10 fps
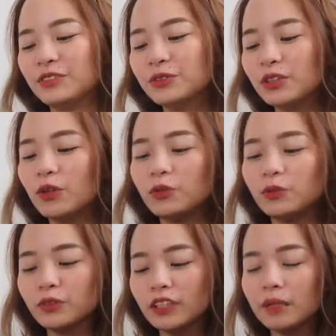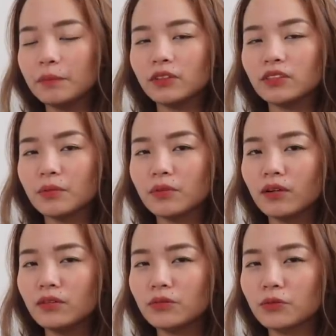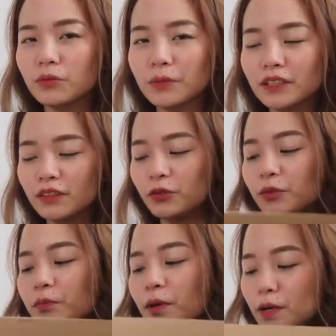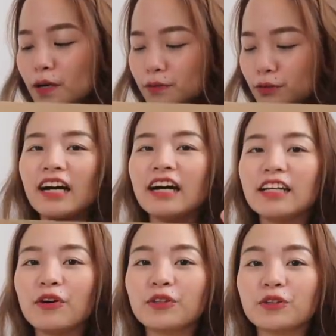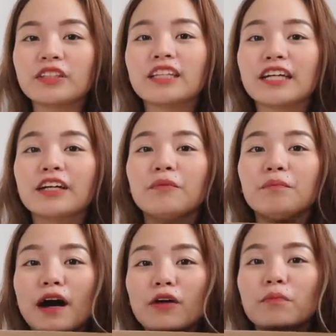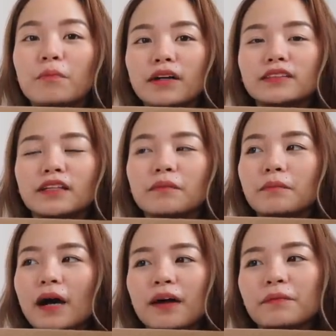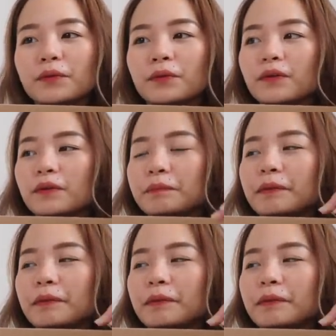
Nung una ko itong nilabas, sabi ko, ano ito? Ba't ganito yung box? Kala ko ito na talaga yung bagong box ng MacBook.